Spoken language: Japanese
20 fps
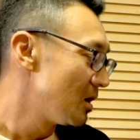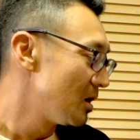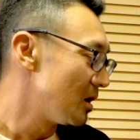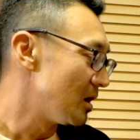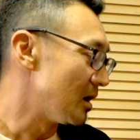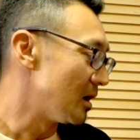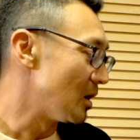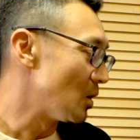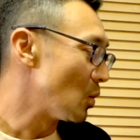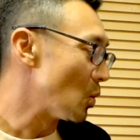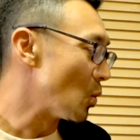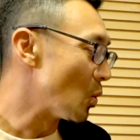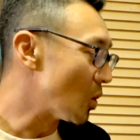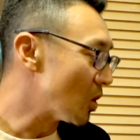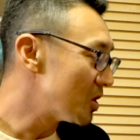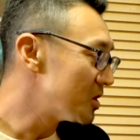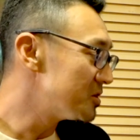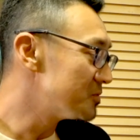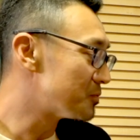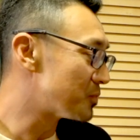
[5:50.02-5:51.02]
uh,
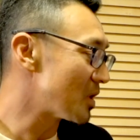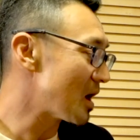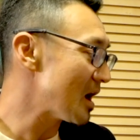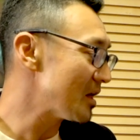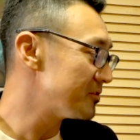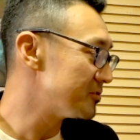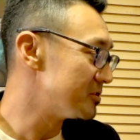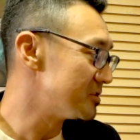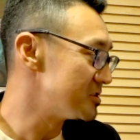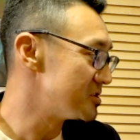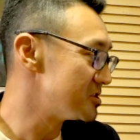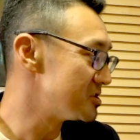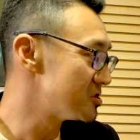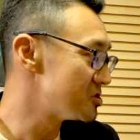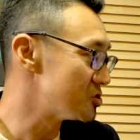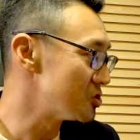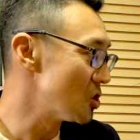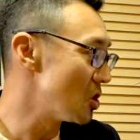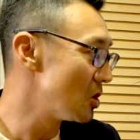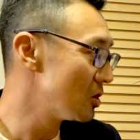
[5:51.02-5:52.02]
Warner Brothers
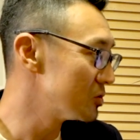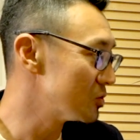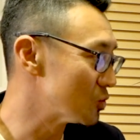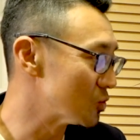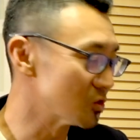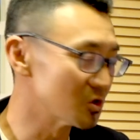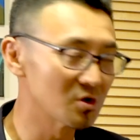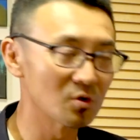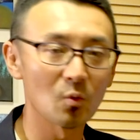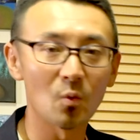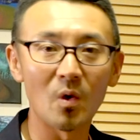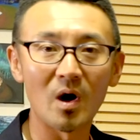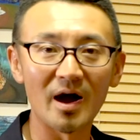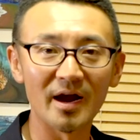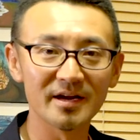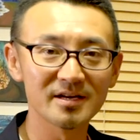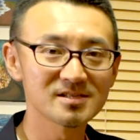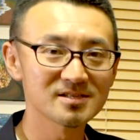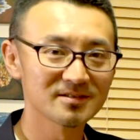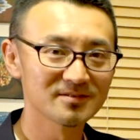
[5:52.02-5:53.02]
is known
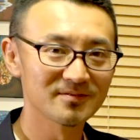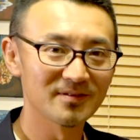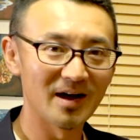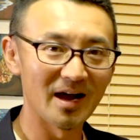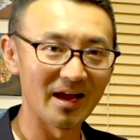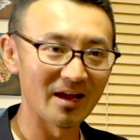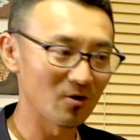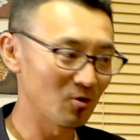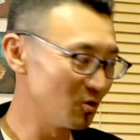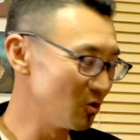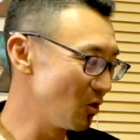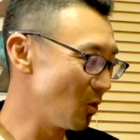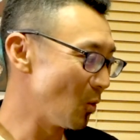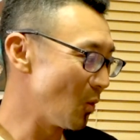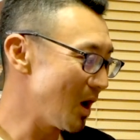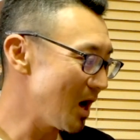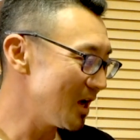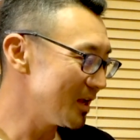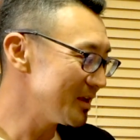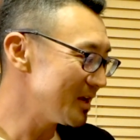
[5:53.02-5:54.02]
worldwide はいこの
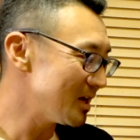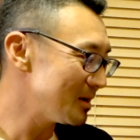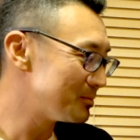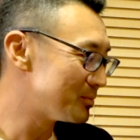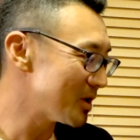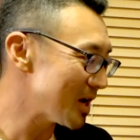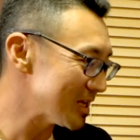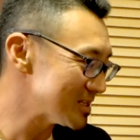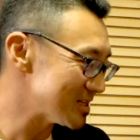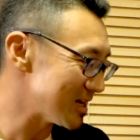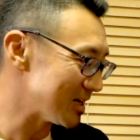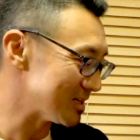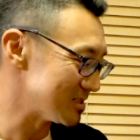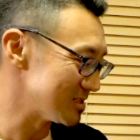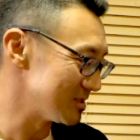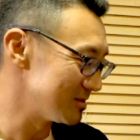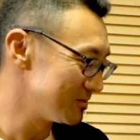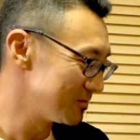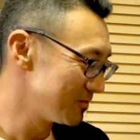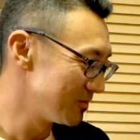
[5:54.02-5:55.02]

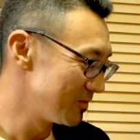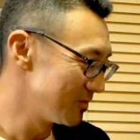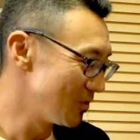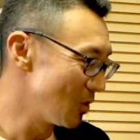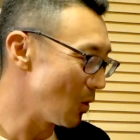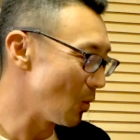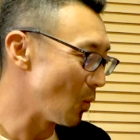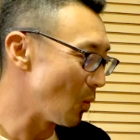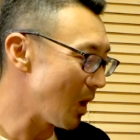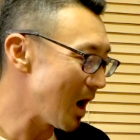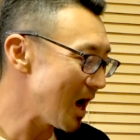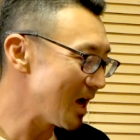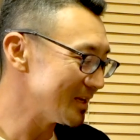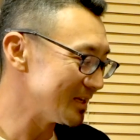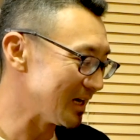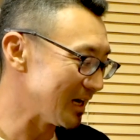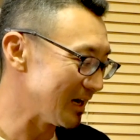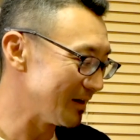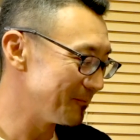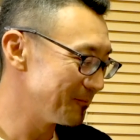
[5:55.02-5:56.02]
ワーナーブラザーズの
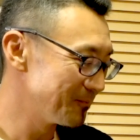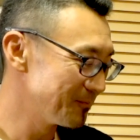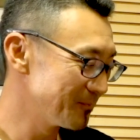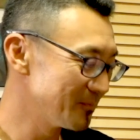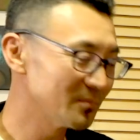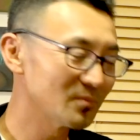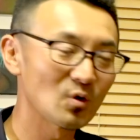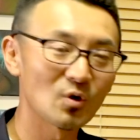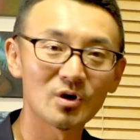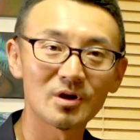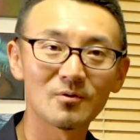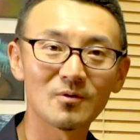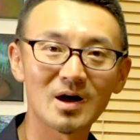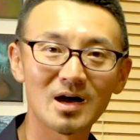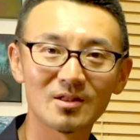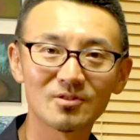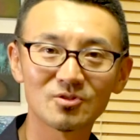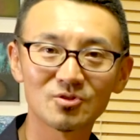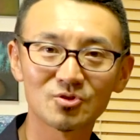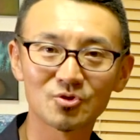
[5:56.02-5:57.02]
ワーナーこれ
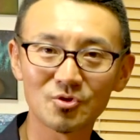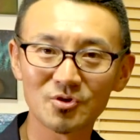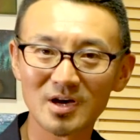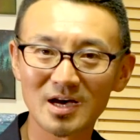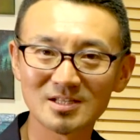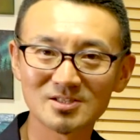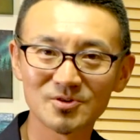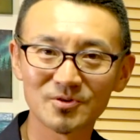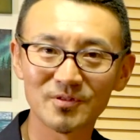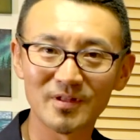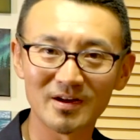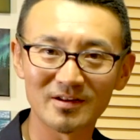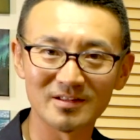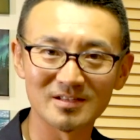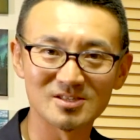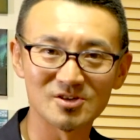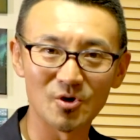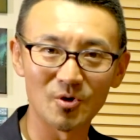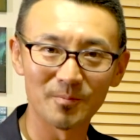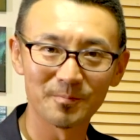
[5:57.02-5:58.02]
はどの発音になるで
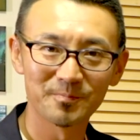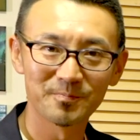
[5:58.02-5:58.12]
しょ